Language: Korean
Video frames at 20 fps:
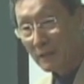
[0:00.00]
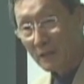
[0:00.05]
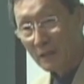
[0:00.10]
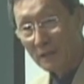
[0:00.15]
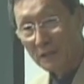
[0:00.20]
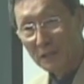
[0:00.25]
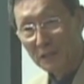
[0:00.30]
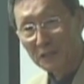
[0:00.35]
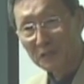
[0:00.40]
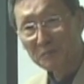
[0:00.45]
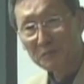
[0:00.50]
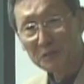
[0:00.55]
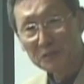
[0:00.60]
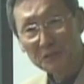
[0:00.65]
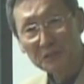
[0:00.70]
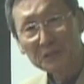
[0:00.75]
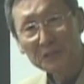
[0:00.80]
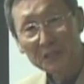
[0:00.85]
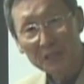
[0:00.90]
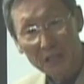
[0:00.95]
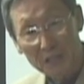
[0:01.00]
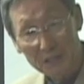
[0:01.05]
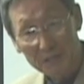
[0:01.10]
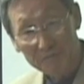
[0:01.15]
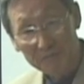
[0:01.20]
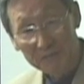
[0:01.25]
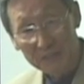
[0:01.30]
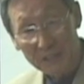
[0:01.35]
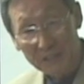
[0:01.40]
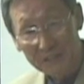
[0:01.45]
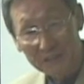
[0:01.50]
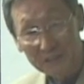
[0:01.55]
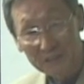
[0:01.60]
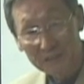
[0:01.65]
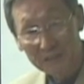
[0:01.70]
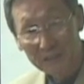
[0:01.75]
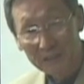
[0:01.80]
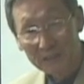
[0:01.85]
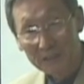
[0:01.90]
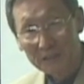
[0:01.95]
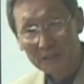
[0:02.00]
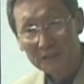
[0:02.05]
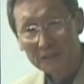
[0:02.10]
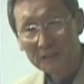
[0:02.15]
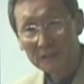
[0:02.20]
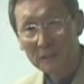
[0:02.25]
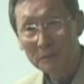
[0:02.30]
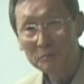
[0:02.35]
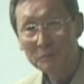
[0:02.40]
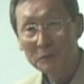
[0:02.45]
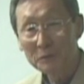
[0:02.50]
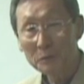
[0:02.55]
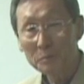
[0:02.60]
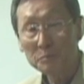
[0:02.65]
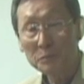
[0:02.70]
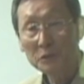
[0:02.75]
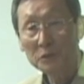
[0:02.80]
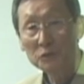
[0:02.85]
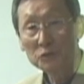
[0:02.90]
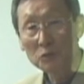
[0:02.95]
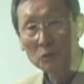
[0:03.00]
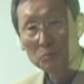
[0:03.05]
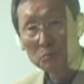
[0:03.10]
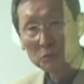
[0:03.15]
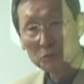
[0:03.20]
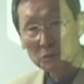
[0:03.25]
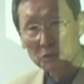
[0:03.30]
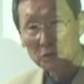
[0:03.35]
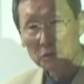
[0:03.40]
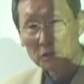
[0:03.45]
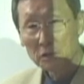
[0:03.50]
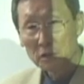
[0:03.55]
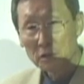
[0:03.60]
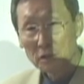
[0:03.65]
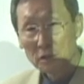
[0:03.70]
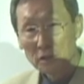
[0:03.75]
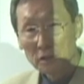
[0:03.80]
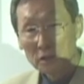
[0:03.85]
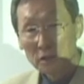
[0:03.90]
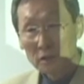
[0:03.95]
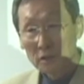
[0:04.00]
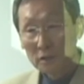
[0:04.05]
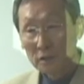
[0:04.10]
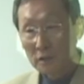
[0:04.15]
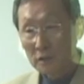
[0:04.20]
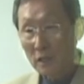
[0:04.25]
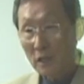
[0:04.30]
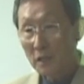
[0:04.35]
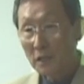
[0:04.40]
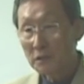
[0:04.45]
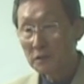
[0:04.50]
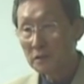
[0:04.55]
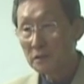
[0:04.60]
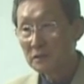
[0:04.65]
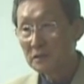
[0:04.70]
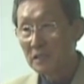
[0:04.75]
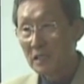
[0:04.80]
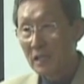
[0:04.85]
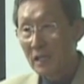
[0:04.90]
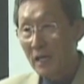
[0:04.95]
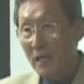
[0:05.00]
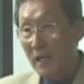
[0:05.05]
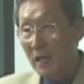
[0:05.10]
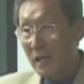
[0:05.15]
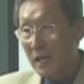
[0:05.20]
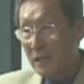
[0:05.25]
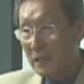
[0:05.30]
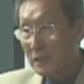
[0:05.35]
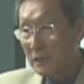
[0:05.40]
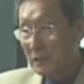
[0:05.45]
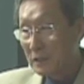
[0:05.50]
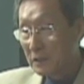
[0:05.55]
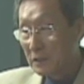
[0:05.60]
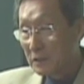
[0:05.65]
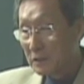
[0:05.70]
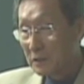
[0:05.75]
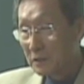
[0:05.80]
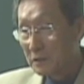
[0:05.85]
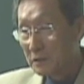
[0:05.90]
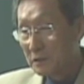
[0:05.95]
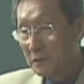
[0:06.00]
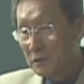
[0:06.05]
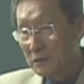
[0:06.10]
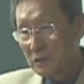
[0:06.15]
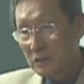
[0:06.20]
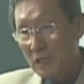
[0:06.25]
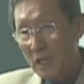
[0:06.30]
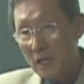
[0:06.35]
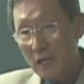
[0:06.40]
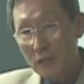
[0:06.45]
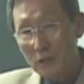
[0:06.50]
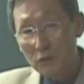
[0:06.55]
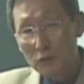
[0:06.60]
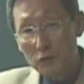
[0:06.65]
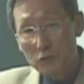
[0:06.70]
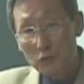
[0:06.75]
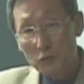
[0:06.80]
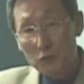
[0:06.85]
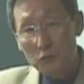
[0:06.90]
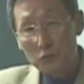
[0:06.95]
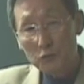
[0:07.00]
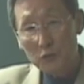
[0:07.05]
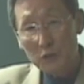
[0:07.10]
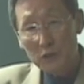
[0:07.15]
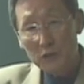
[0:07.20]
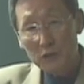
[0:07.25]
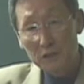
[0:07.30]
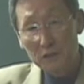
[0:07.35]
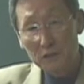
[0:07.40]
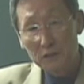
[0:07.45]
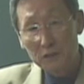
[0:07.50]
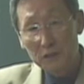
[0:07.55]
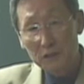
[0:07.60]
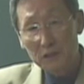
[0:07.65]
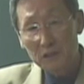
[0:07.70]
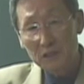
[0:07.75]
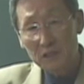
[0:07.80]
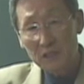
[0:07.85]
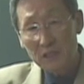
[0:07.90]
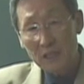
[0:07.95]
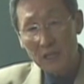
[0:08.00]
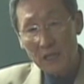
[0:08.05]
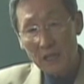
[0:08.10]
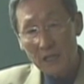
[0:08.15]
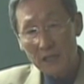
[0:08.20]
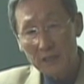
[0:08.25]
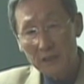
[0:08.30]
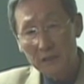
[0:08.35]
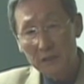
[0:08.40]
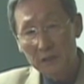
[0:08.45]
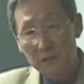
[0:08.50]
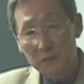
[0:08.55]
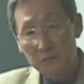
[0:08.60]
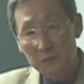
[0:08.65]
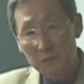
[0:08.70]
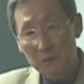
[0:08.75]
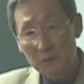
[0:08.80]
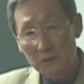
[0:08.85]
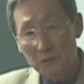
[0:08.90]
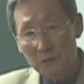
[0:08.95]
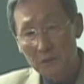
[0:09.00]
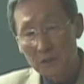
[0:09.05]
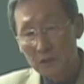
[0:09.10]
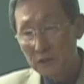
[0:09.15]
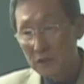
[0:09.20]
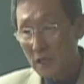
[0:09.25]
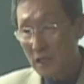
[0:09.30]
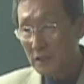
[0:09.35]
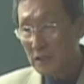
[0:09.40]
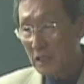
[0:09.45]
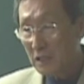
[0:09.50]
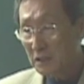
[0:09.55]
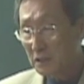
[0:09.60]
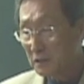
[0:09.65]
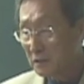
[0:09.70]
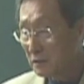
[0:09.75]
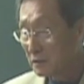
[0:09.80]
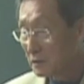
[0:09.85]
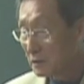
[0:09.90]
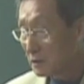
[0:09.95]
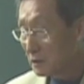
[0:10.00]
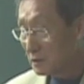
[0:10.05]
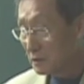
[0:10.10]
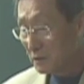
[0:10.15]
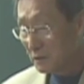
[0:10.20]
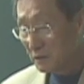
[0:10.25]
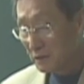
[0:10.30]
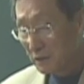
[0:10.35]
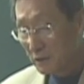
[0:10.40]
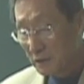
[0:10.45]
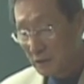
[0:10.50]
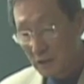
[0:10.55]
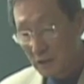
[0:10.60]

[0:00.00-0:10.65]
하나님은 저리 가랍니다. 그러니까 뭐예요? 피조물. 그러니까 하여튼 그 창조주의 능력을 가리려고 사단은 이런